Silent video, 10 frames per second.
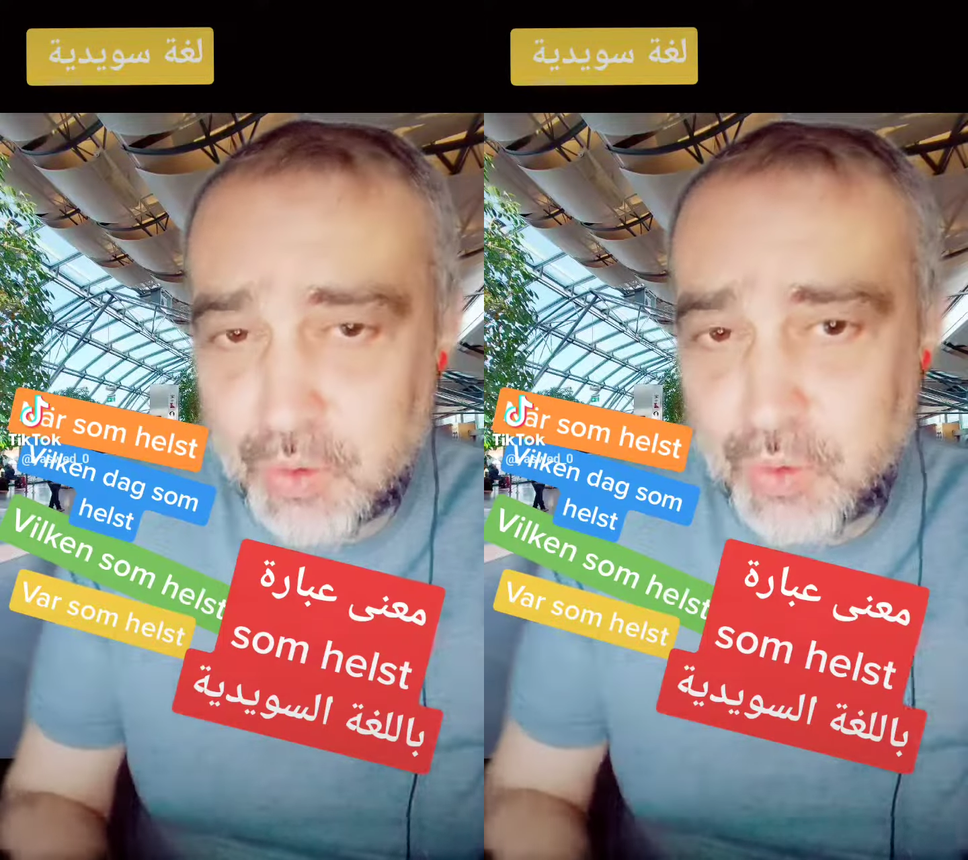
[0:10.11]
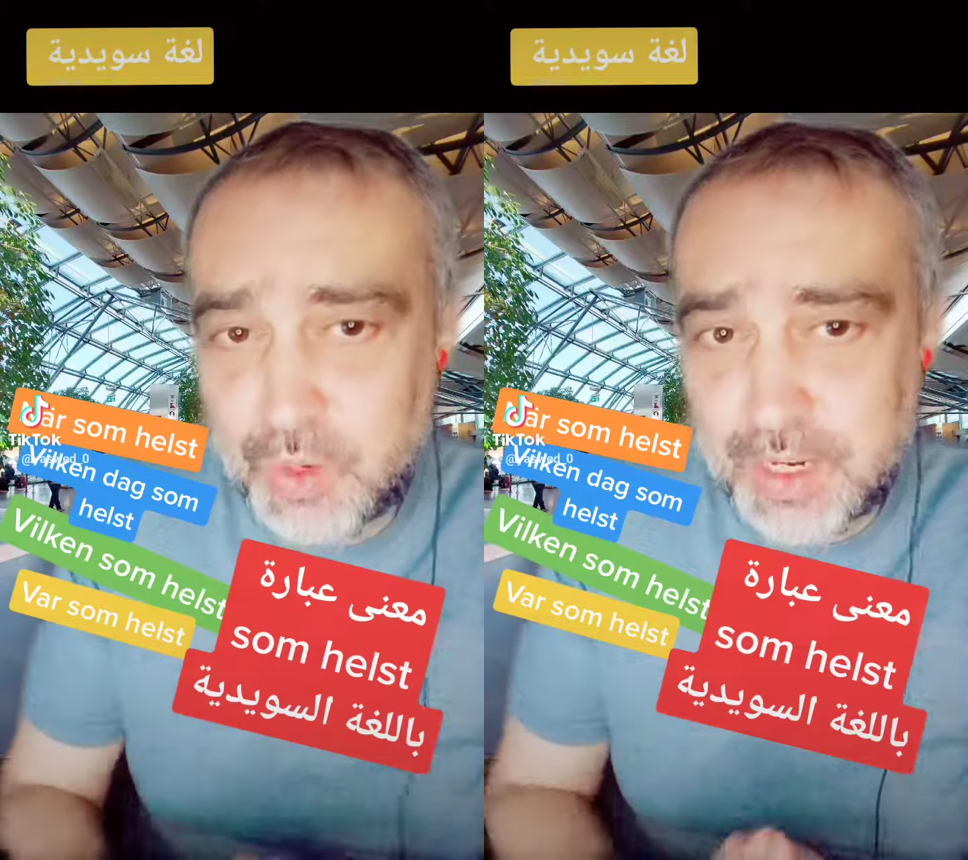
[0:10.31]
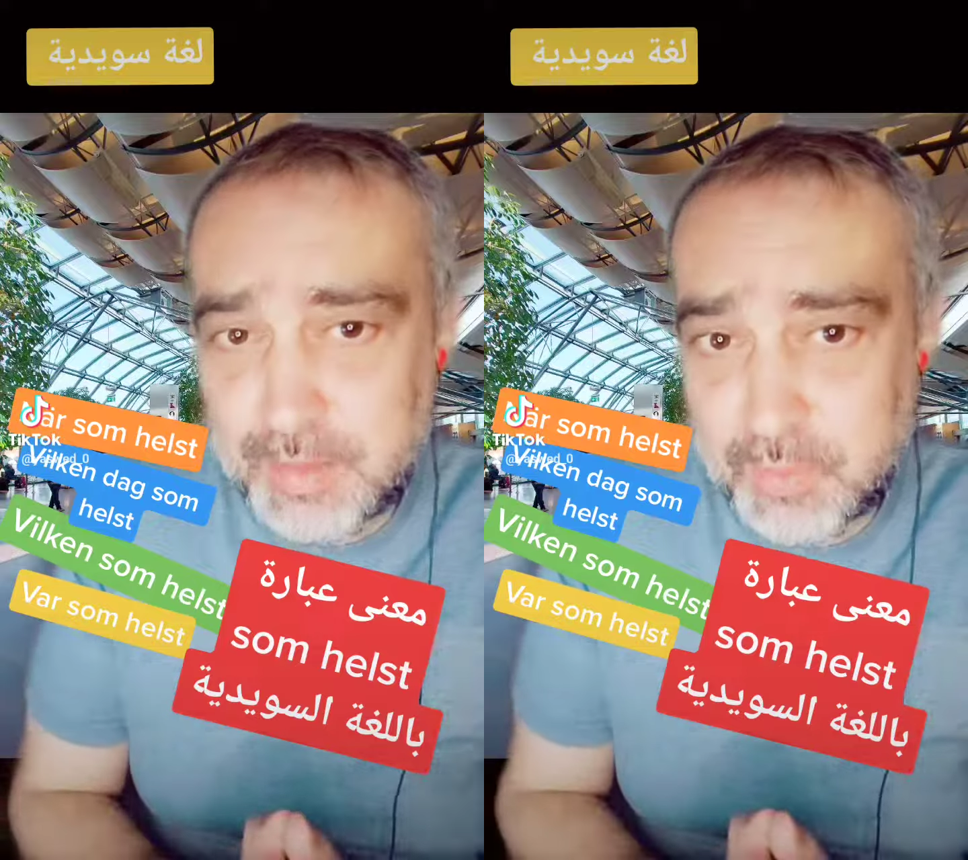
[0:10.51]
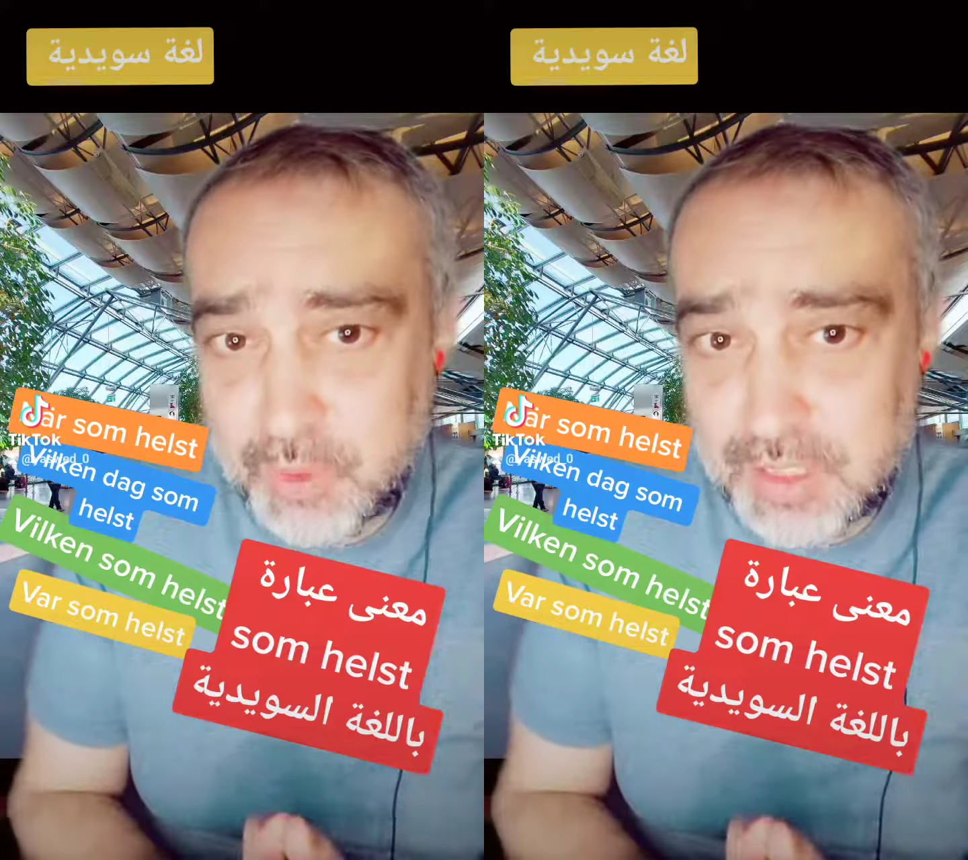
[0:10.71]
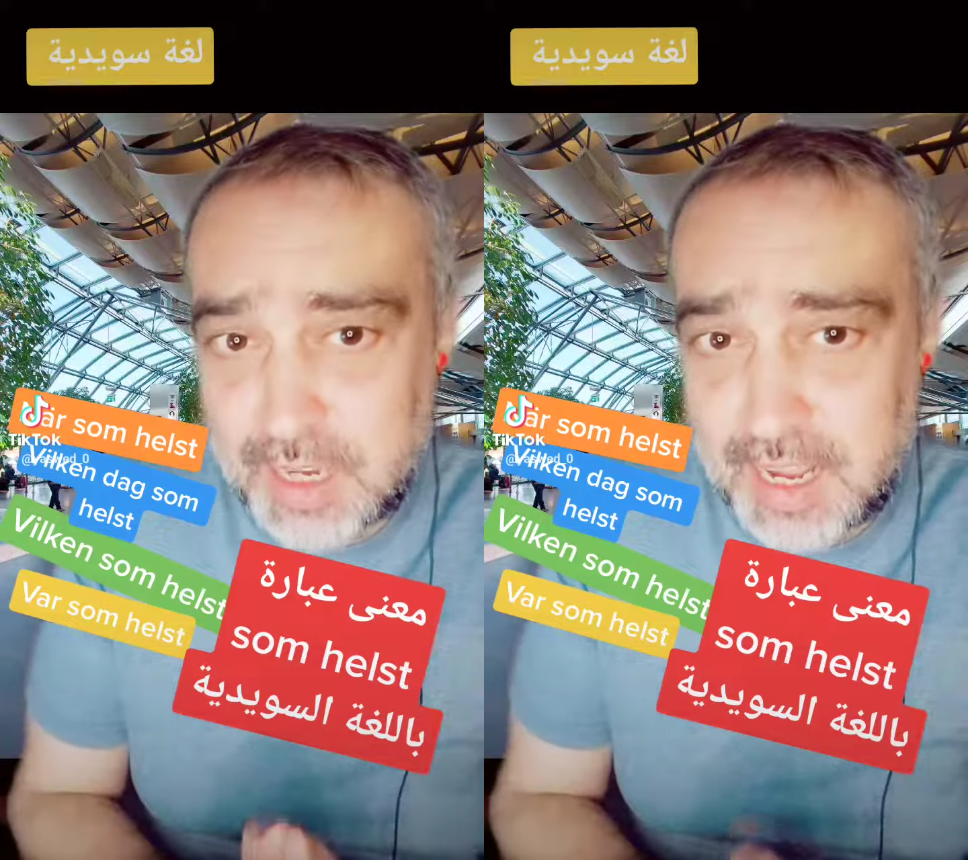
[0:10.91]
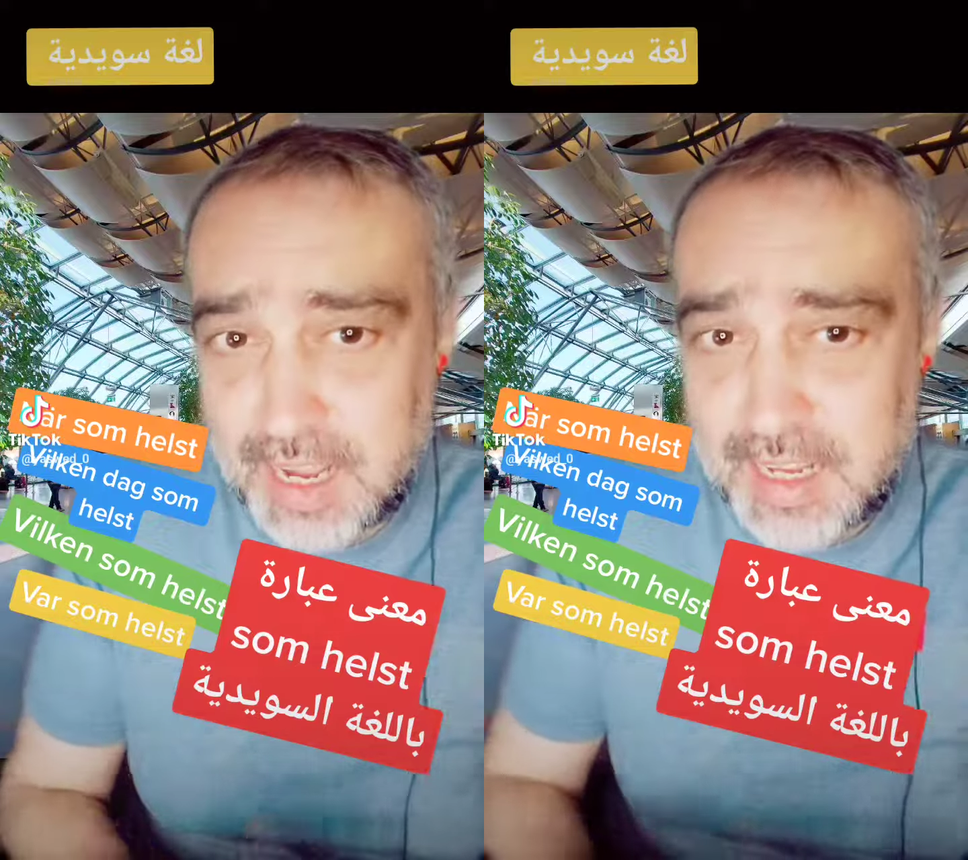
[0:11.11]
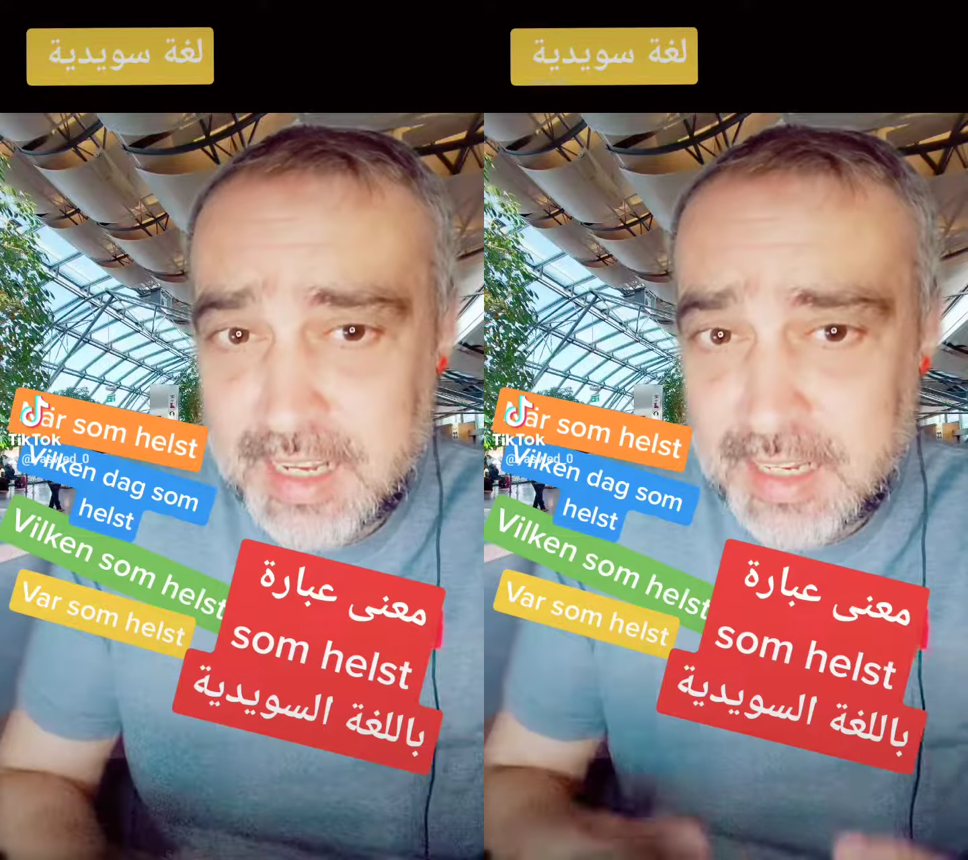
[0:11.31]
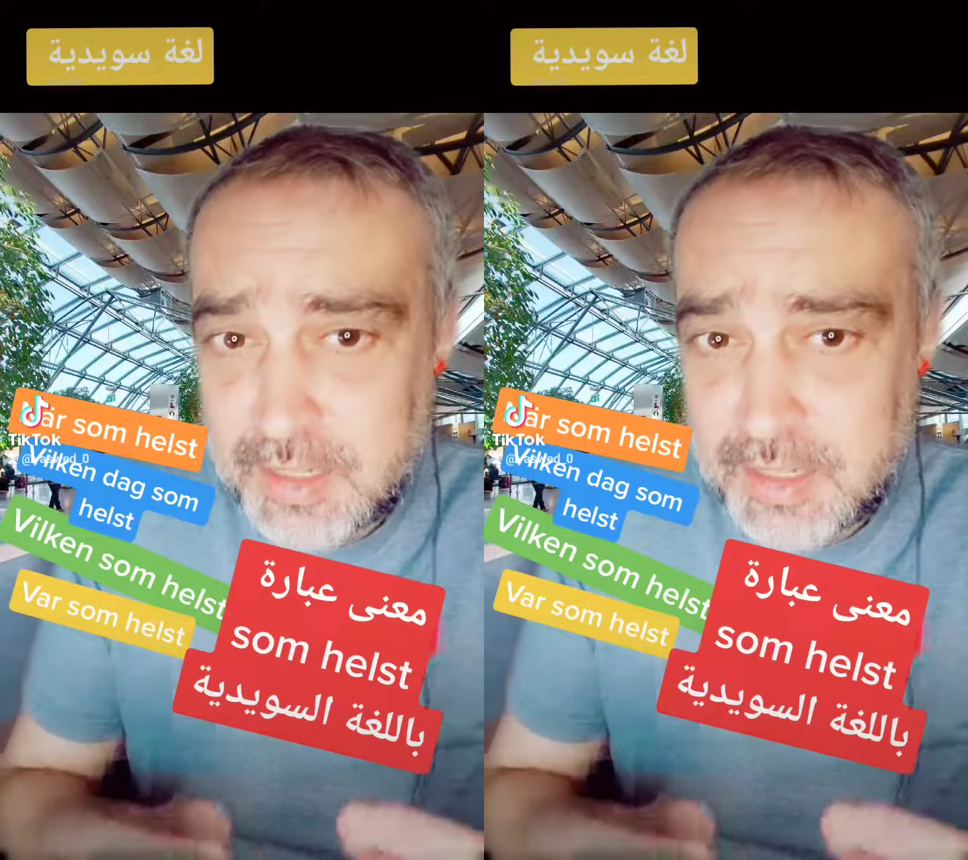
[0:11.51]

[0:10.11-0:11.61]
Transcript: هو مصطلح